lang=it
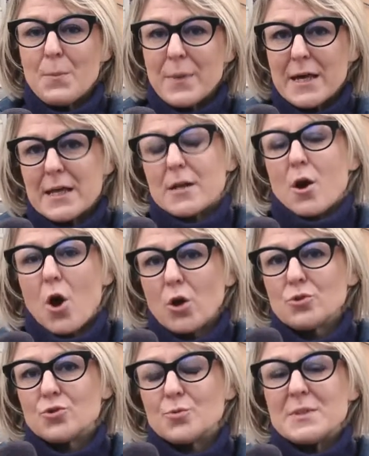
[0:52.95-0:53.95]
per
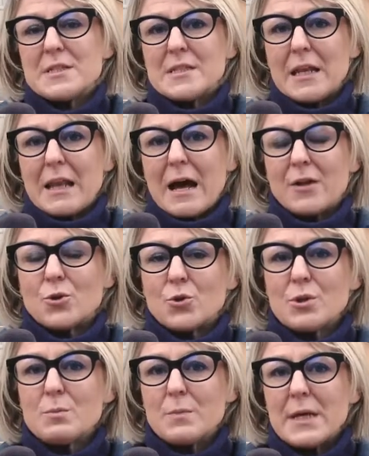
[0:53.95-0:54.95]
otto mesi all'anno
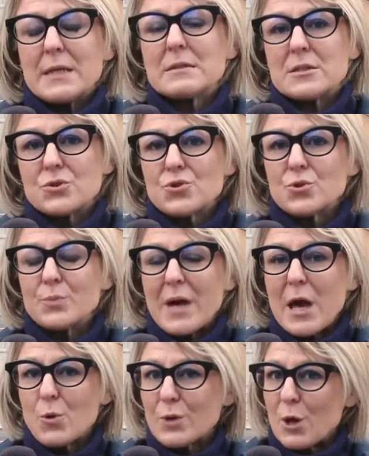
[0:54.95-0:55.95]
immense,
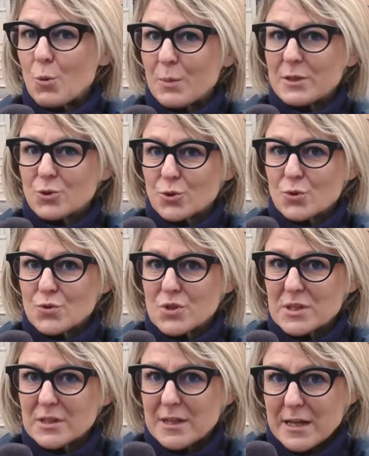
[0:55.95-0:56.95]
insomma è un aumento
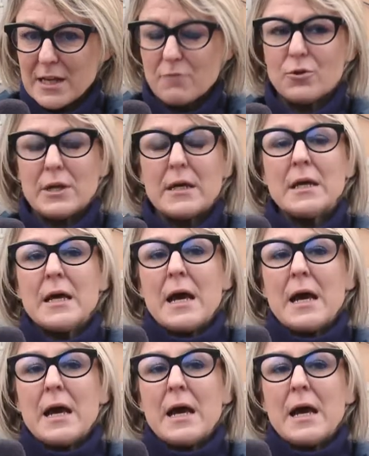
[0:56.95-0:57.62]
considerevole.